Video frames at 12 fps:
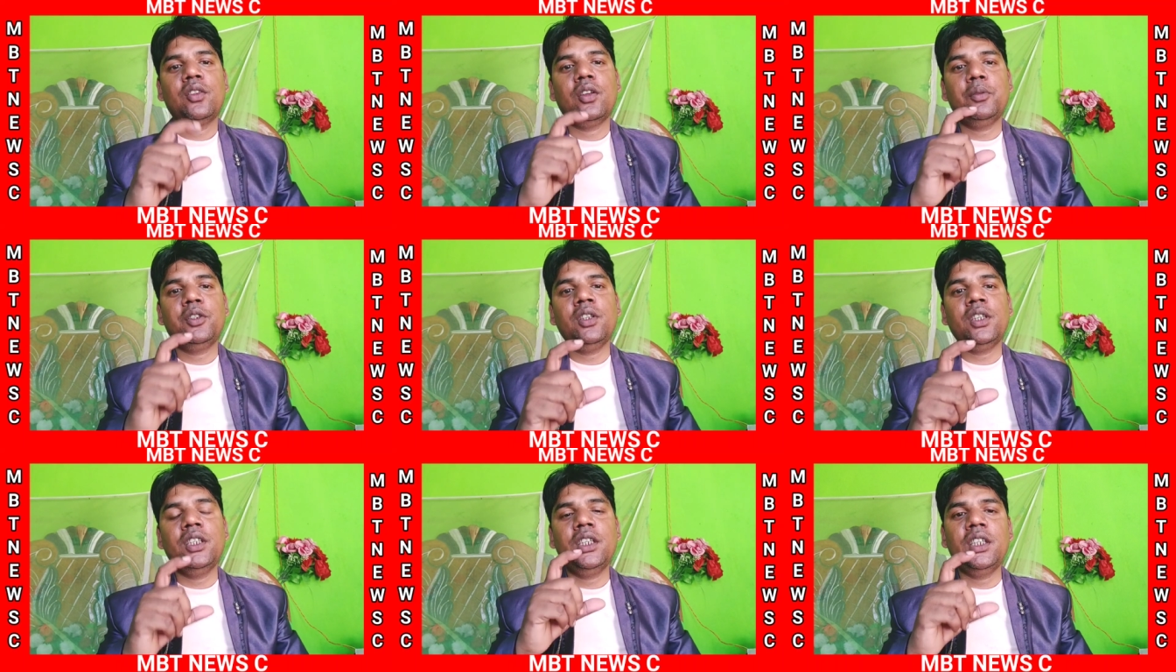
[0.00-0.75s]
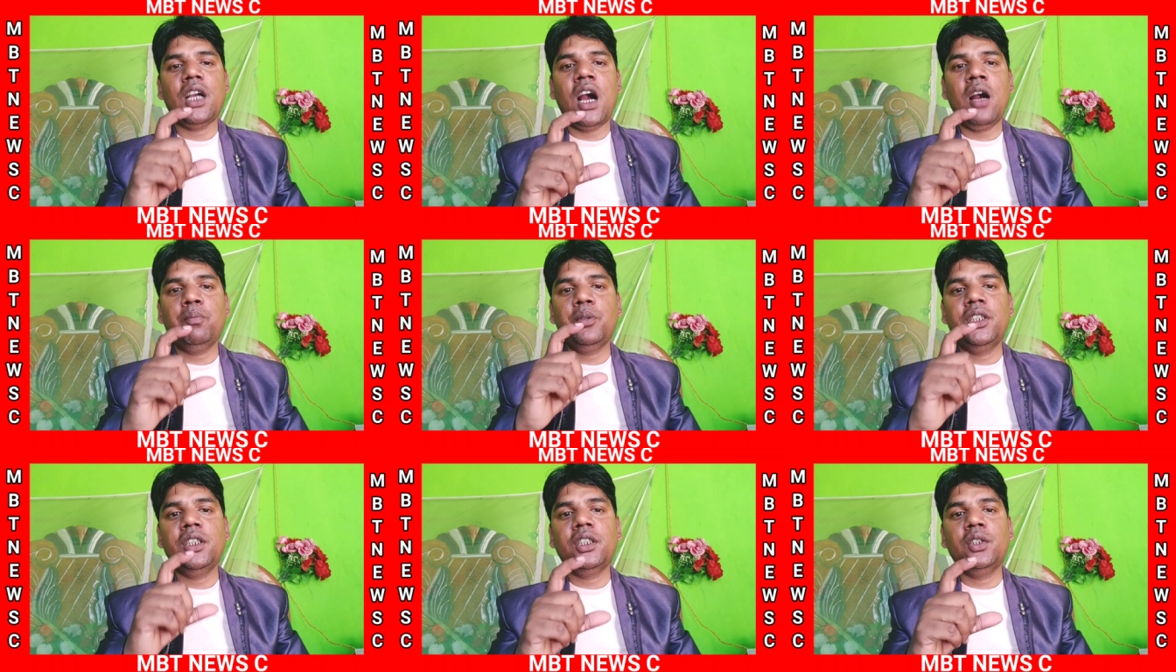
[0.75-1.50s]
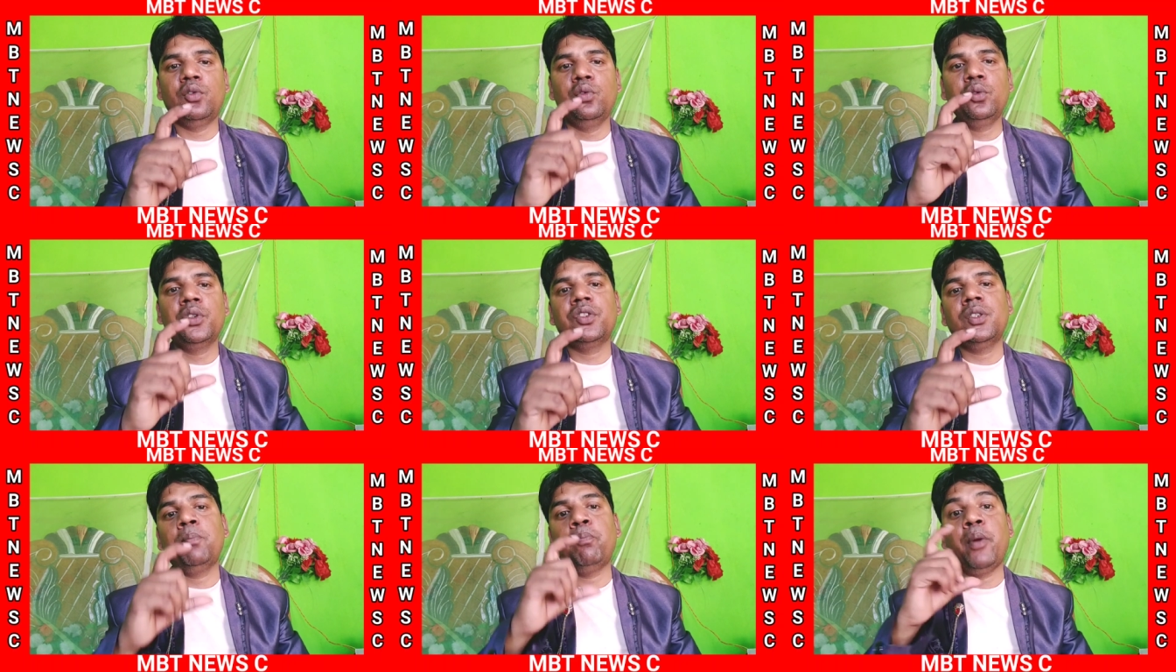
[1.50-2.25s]
तब तक जे कि आप जे कि दुख
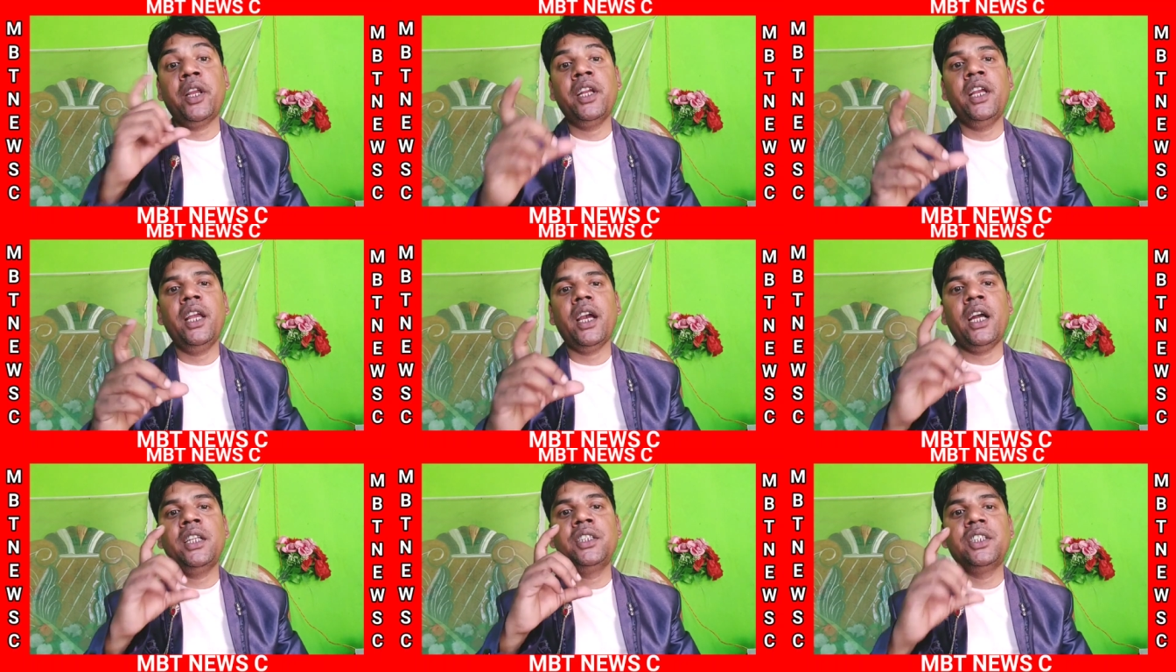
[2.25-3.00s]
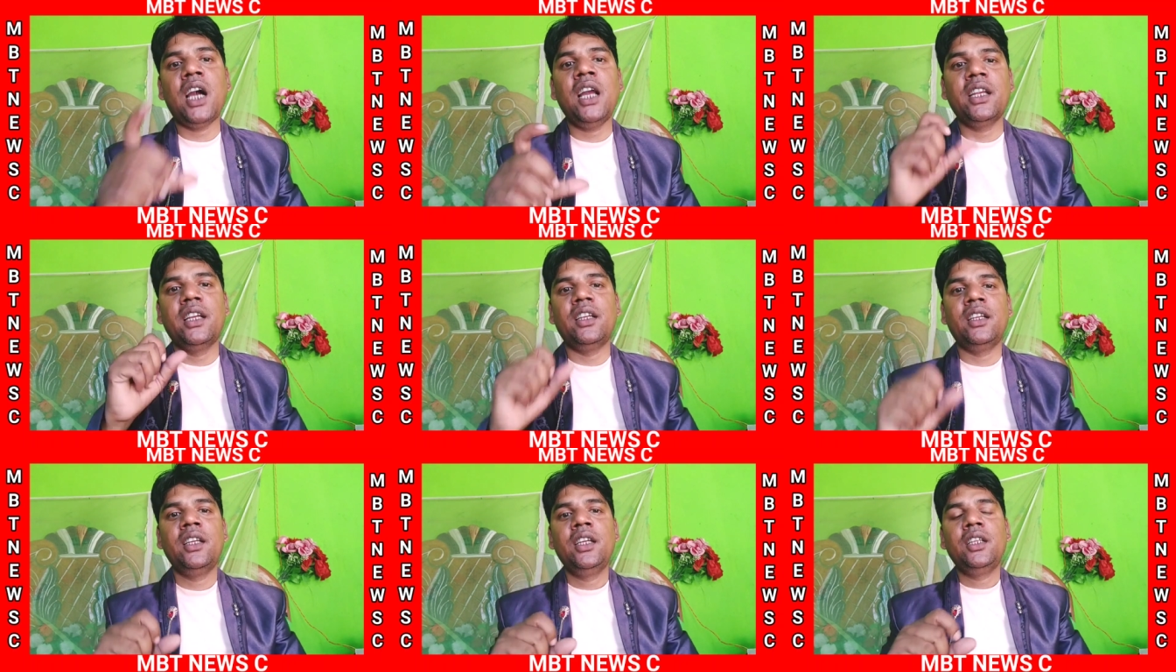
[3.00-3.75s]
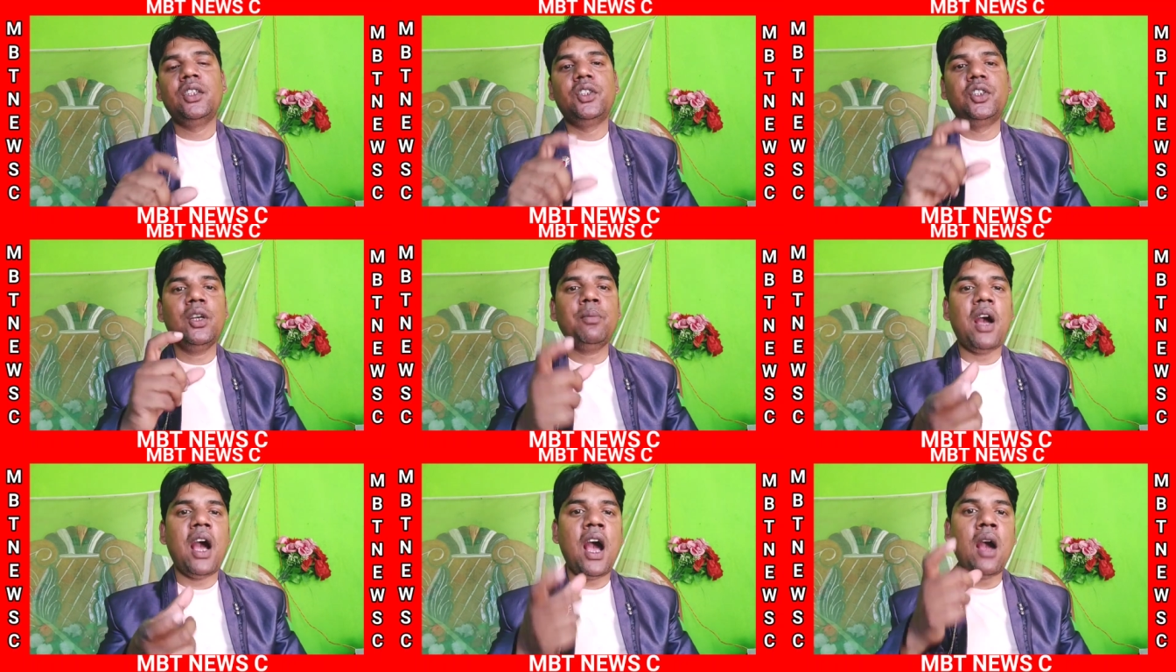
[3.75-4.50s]
से परे है अनजान हैं
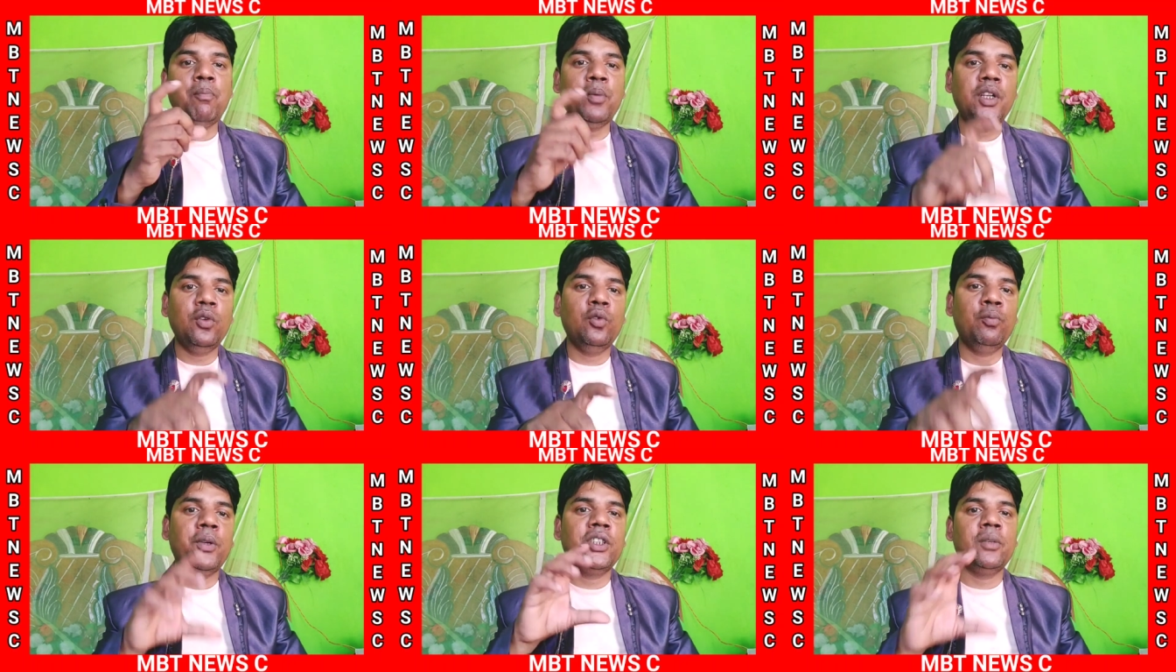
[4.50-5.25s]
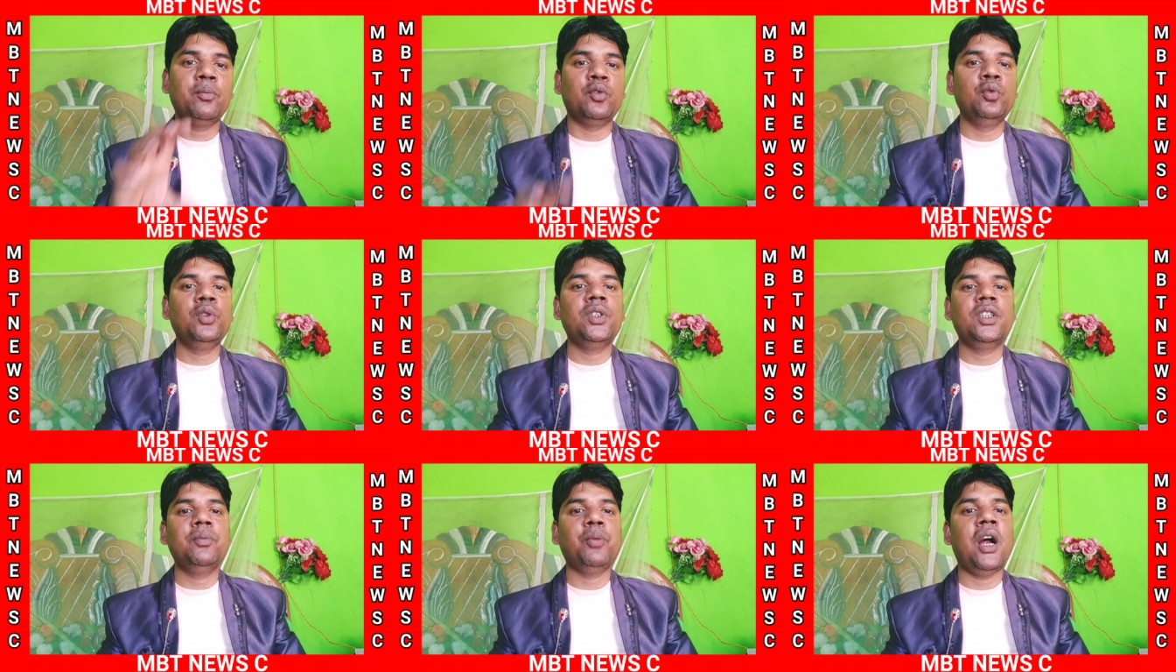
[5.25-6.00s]
जब आपके ऊपर जब दुख की